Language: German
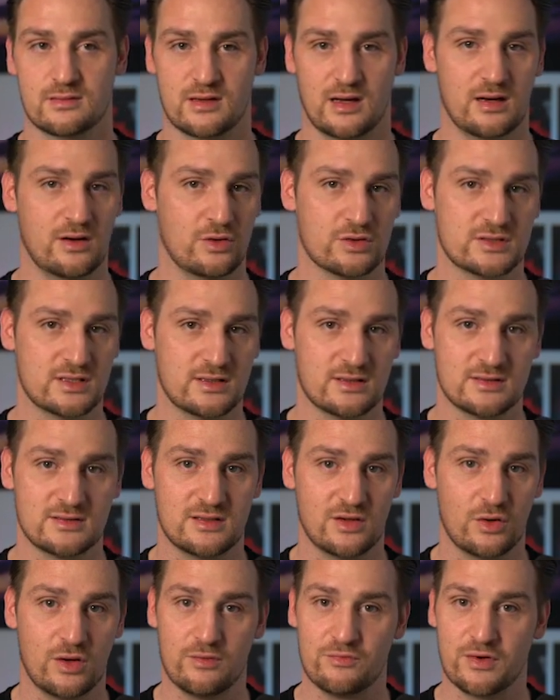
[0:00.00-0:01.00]
Kann auch sein, dass
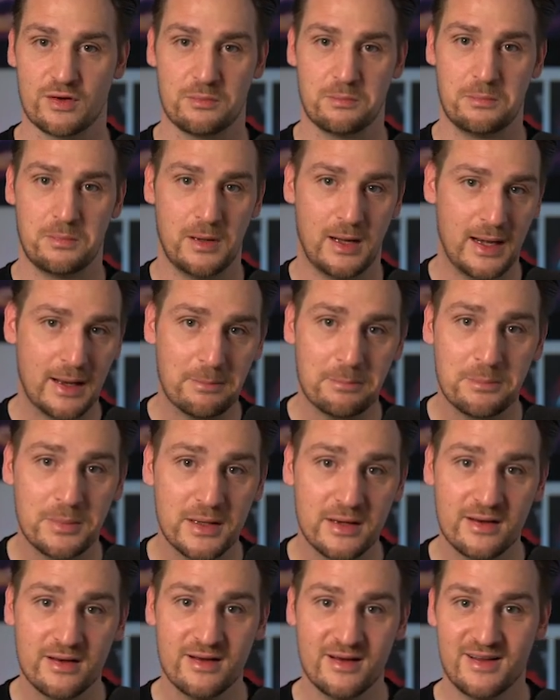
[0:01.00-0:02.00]
ich auch einfach ein Pleb
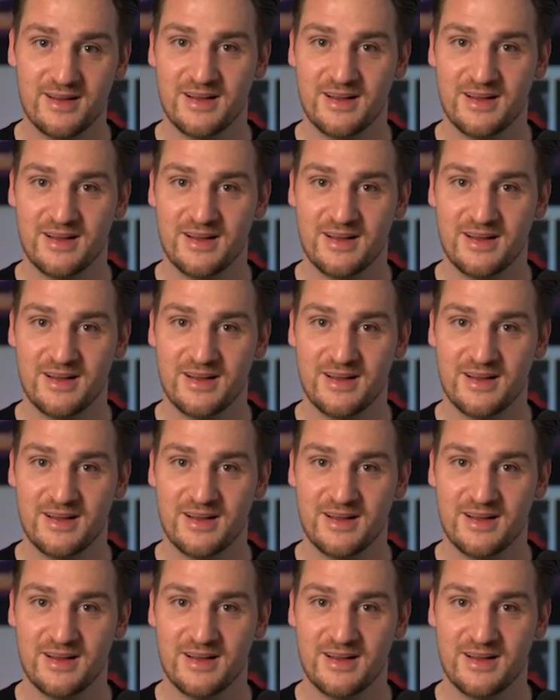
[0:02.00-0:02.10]
bin,